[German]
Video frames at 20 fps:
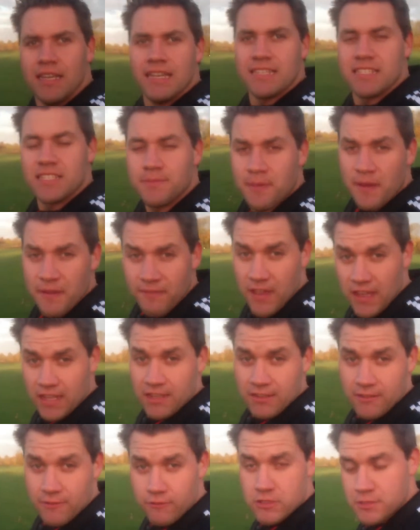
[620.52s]
Es ist
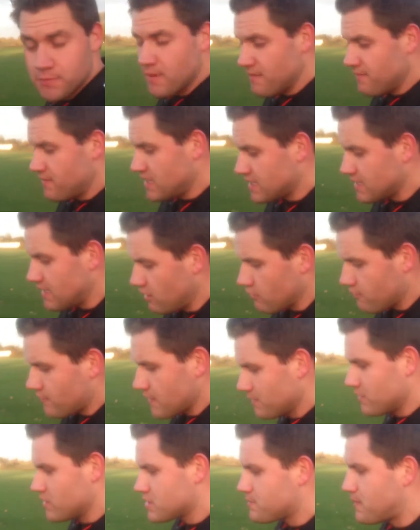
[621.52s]
perfektes Fußballwetter, auch
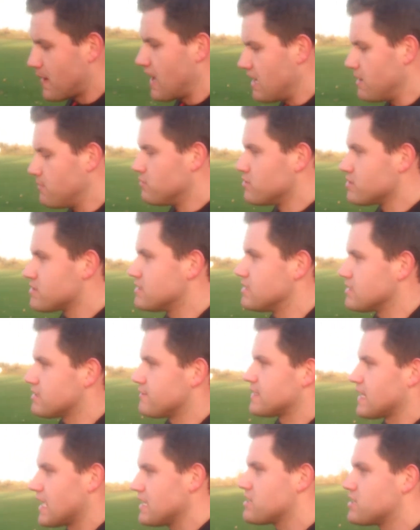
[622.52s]
wenn wir uns beeilen müssen,
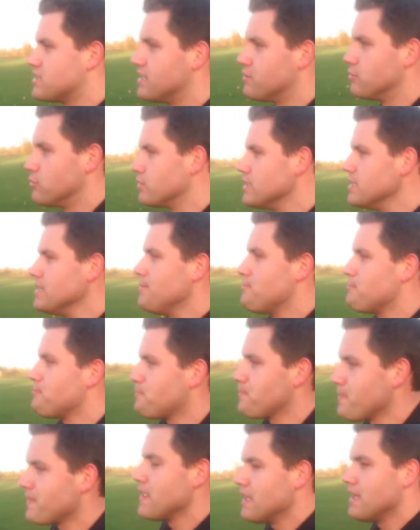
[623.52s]
es wird recht schnell dunkel.
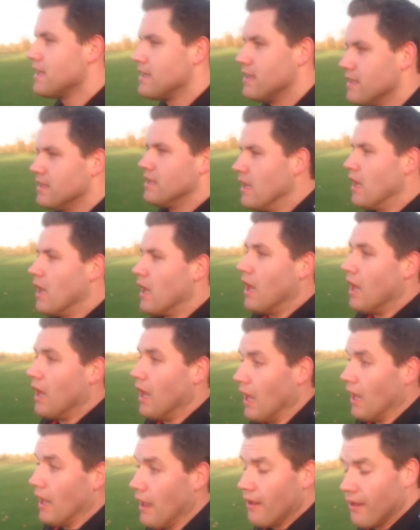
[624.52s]

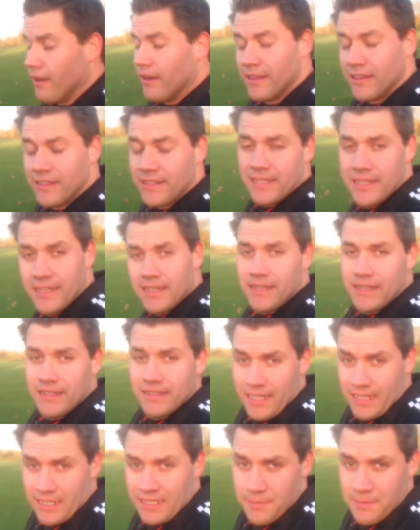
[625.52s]
Und
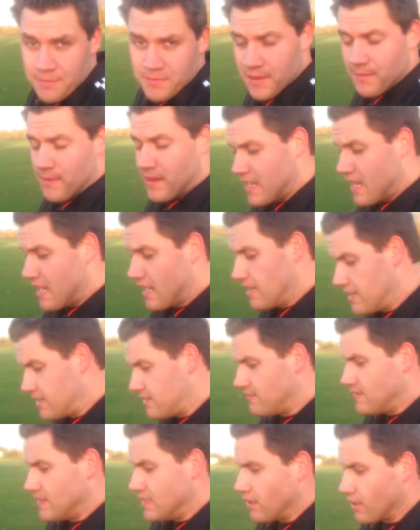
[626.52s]
äh, dann gibt's aber nachher
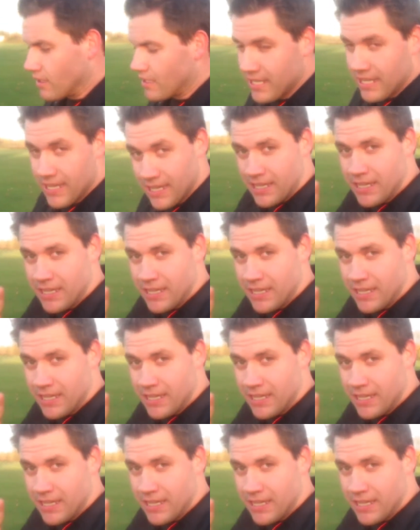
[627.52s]
den Vlog.